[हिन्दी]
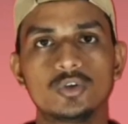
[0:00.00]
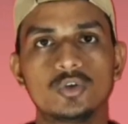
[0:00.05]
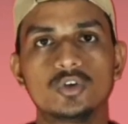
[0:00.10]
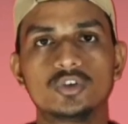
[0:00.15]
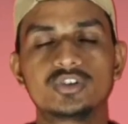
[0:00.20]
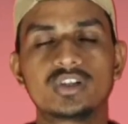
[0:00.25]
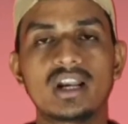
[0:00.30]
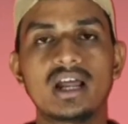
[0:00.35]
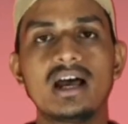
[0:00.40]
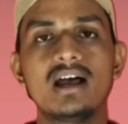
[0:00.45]

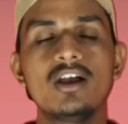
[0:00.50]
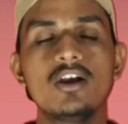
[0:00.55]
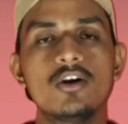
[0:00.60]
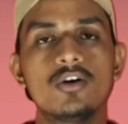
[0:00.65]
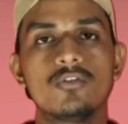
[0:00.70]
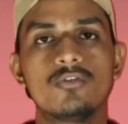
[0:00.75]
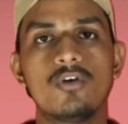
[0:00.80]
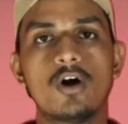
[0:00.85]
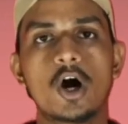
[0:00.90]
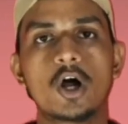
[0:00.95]
दूसरा
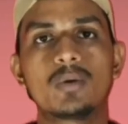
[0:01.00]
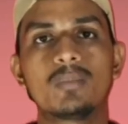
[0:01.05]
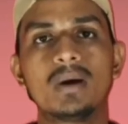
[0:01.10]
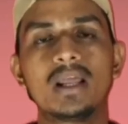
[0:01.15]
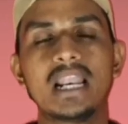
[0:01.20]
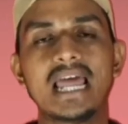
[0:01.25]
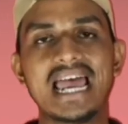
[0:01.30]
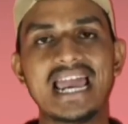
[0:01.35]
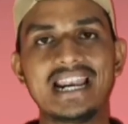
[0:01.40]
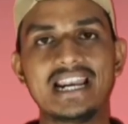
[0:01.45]

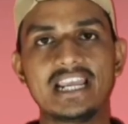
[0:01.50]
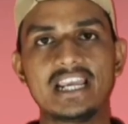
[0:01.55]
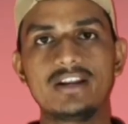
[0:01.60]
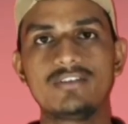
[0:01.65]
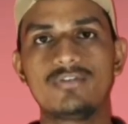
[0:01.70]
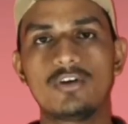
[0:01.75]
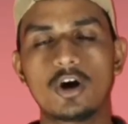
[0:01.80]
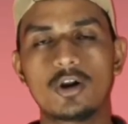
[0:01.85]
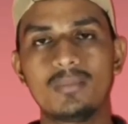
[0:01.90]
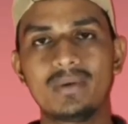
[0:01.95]
फॉर्मल एंड
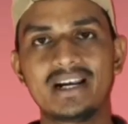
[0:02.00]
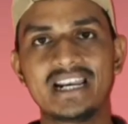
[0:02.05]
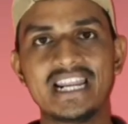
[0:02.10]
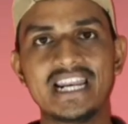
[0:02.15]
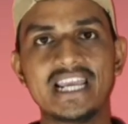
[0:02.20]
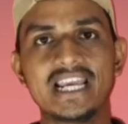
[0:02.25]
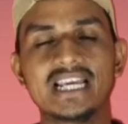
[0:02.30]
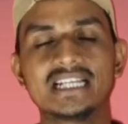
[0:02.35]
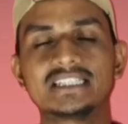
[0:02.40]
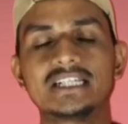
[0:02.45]
इनफॉर्मल
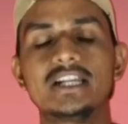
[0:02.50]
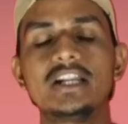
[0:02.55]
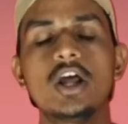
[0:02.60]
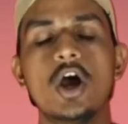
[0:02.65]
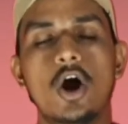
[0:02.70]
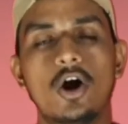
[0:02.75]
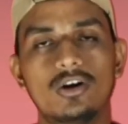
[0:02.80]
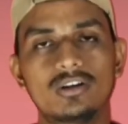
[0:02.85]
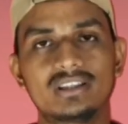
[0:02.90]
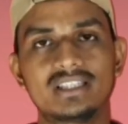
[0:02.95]
डेलीगेशन
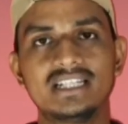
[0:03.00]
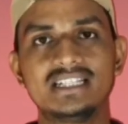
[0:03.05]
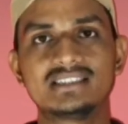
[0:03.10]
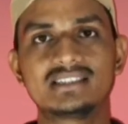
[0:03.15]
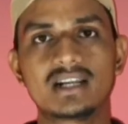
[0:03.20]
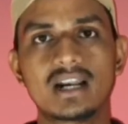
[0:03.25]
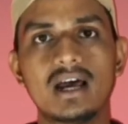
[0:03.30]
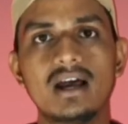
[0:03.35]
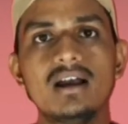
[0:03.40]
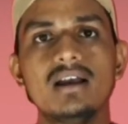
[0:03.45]
और
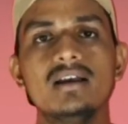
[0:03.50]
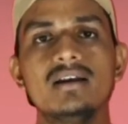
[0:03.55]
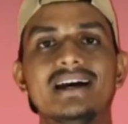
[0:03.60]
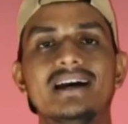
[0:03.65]
तीसरा